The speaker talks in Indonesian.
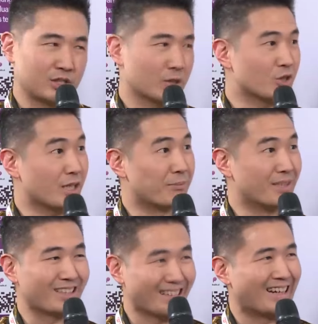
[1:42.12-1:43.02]
institusi
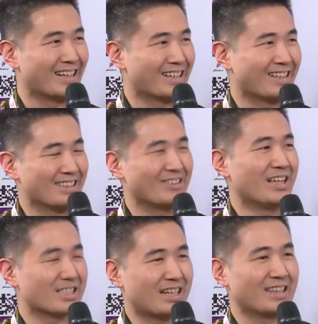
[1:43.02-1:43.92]
kementerian itu
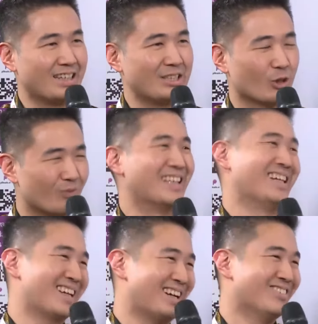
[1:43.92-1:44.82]
ya saat ini cukup
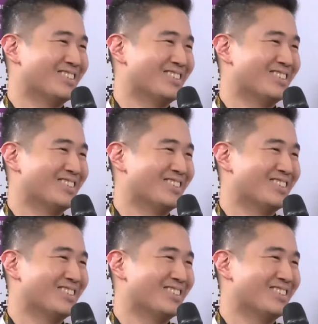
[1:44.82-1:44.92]
banyak lah